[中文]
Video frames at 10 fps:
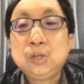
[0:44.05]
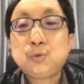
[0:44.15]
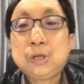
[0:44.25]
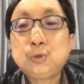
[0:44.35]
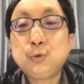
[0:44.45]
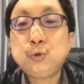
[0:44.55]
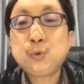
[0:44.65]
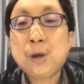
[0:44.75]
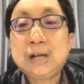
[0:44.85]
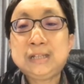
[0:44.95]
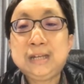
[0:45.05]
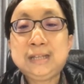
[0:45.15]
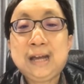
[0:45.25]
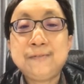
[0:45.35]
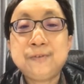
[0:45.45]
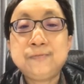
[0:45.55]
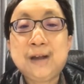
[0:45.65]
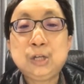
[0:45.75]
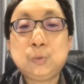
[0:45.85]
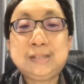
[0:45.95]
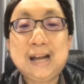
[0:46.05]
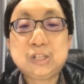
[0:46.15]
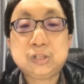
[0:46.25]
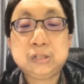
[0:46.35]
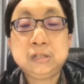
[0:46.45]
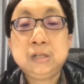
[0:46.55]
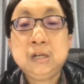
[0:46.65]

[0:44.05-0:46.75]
专注于创建和分发有价值、